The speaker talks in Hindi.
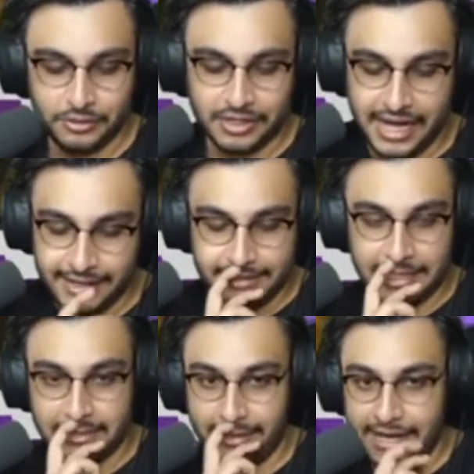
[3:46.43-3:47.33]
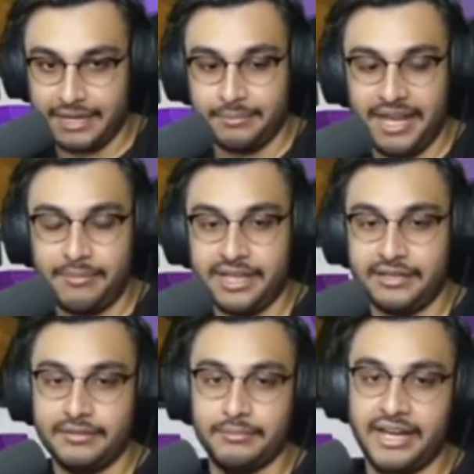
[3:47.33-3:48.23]
तो गाई सच में यार मैं भी
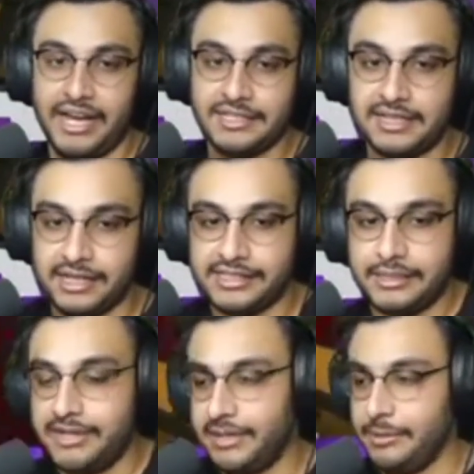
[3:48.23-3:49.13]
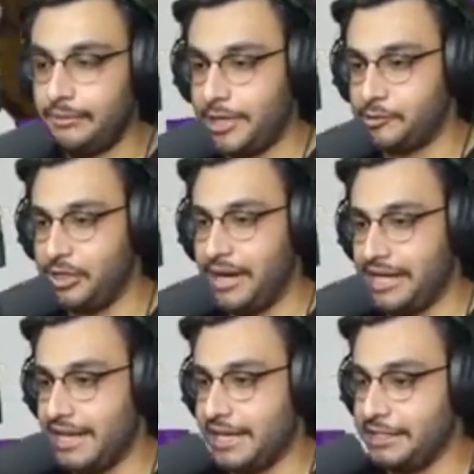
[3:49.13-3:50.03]
मैं ऐसा ईशान भाई ने मेरे को एक्चुअली
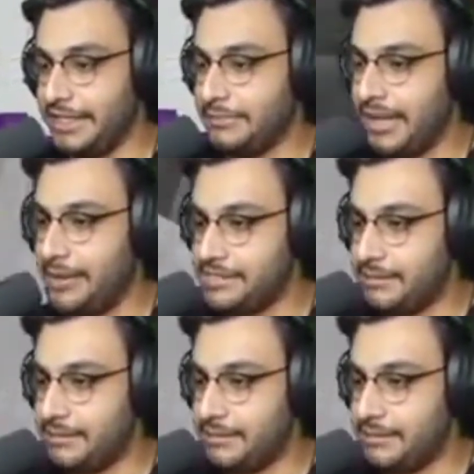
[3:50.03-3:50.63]
भारी आइडिया दिला मैं भी